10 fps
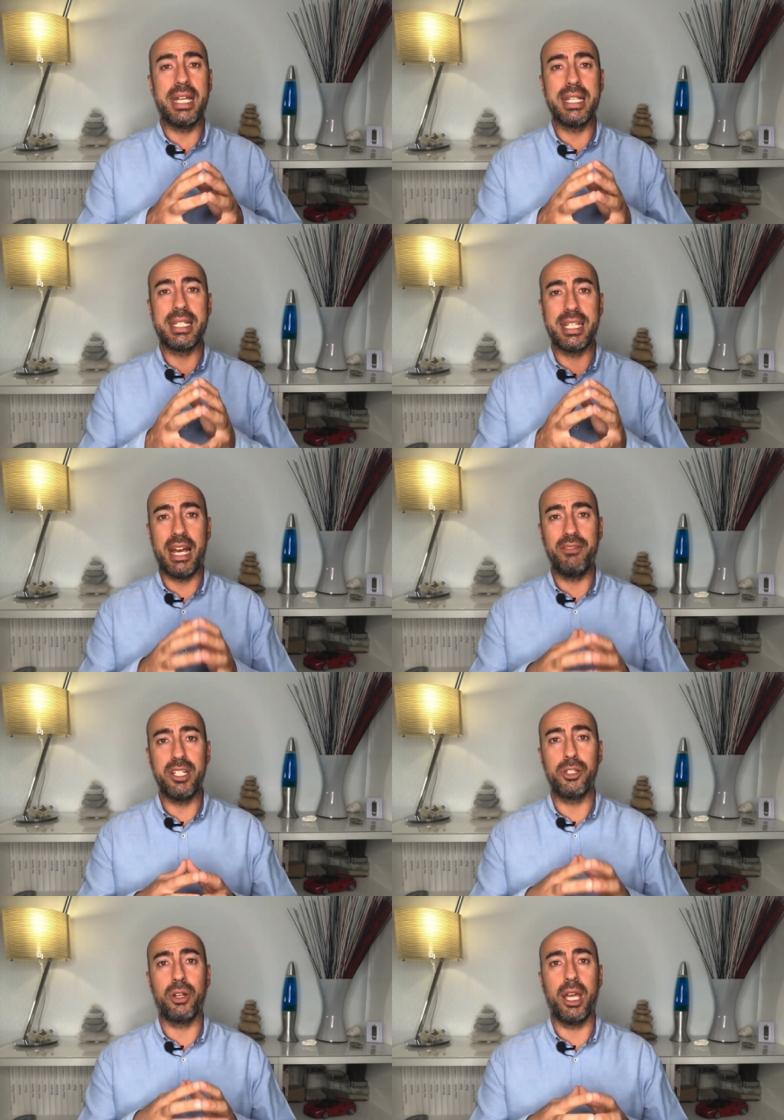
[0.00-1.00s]
se ha
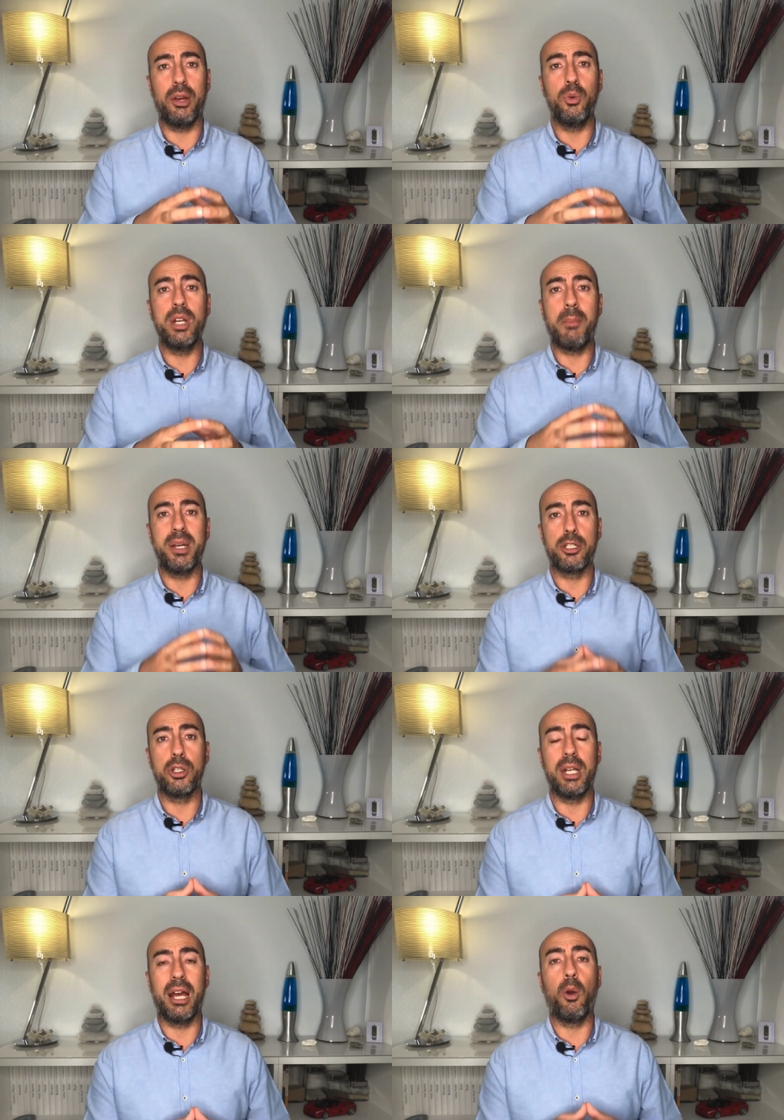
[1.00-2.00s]
visto que una
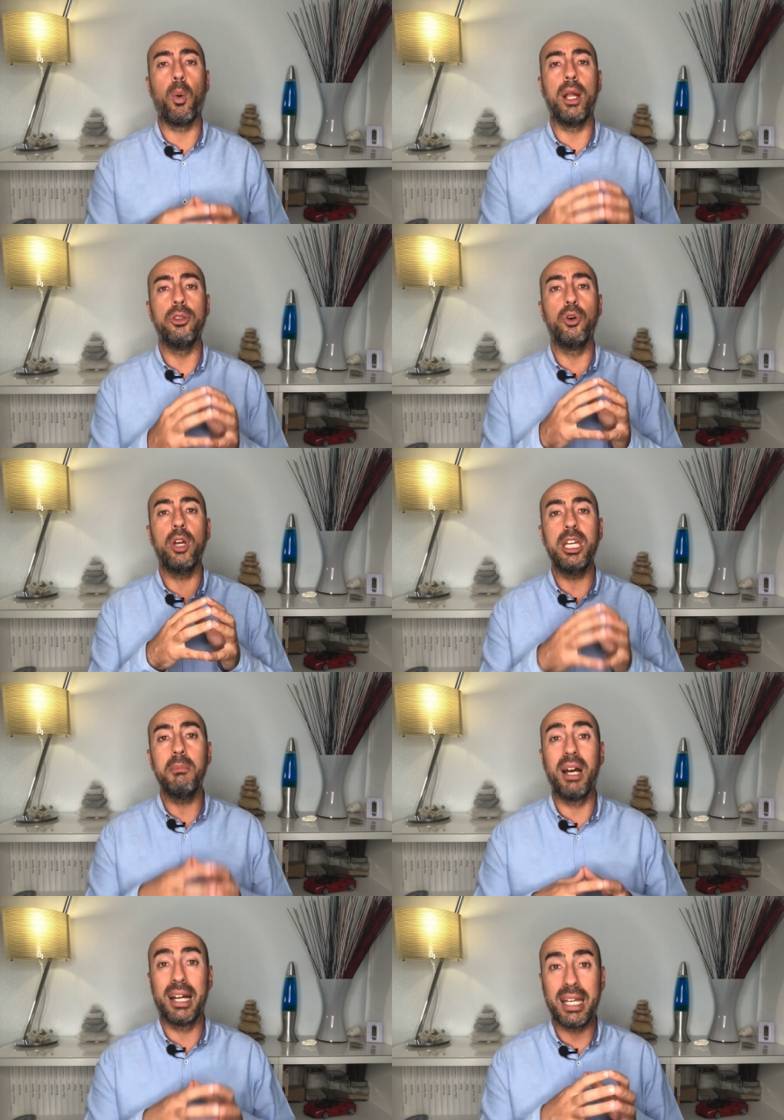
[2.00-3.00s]
persona cuando
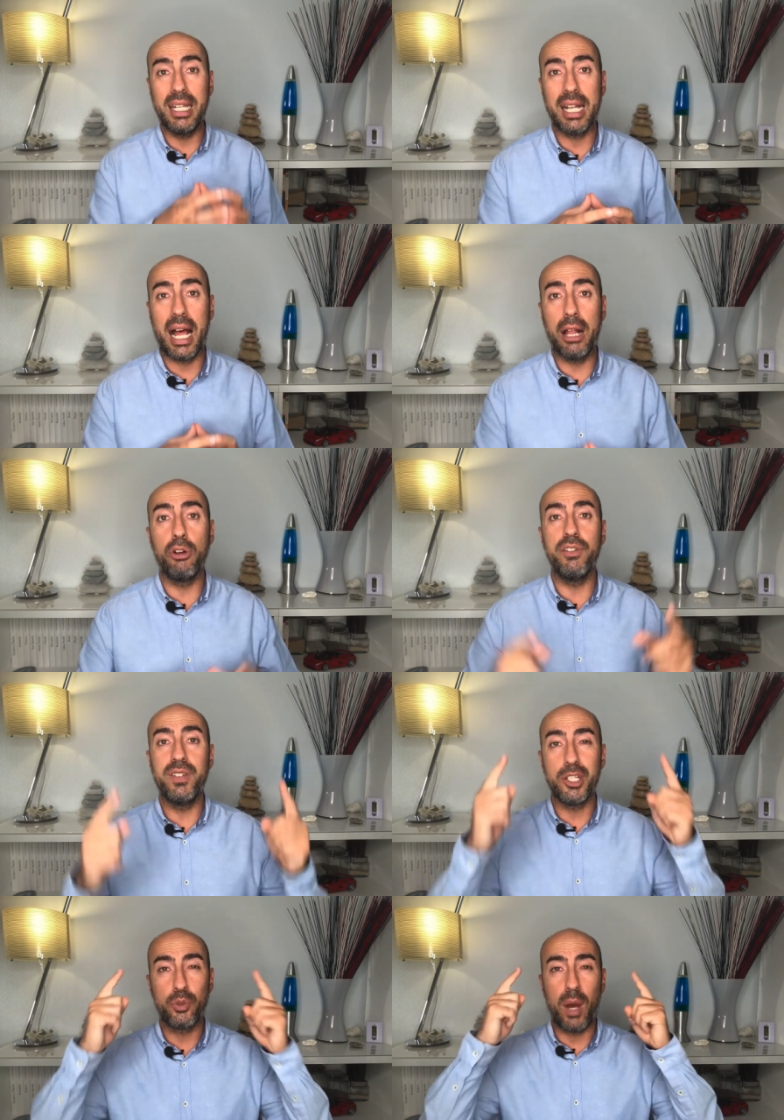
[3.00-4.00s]
imagina algo y
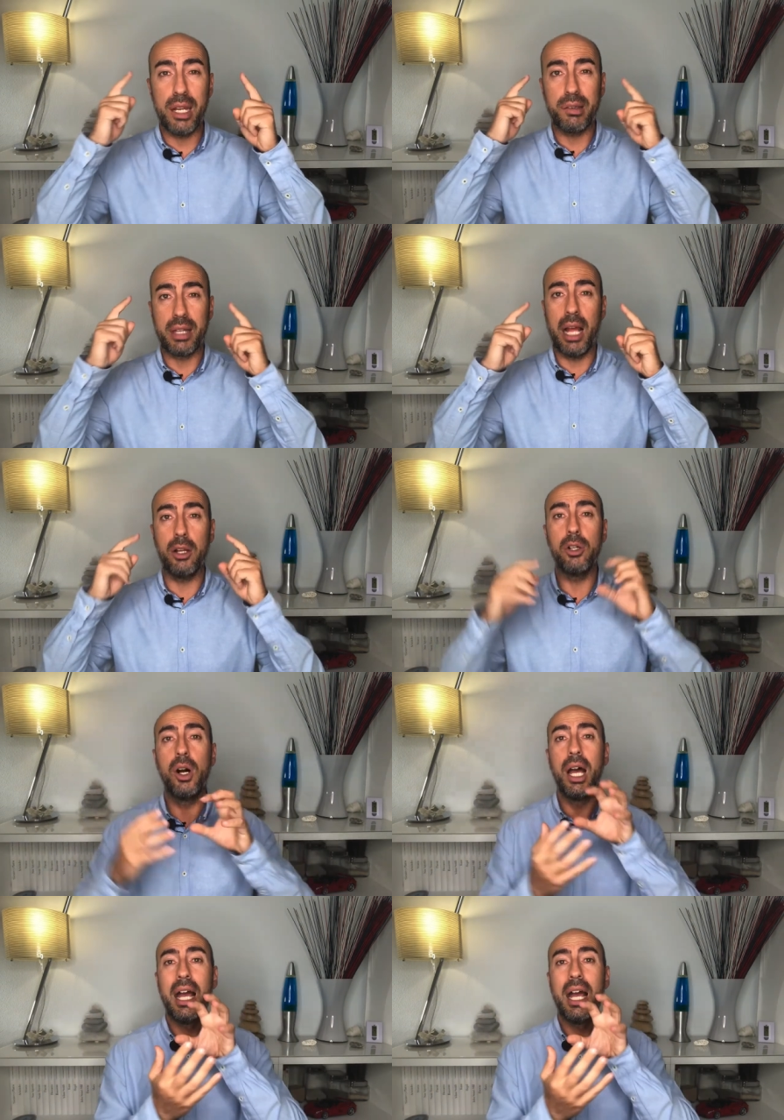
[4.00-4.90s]
visualiza algo,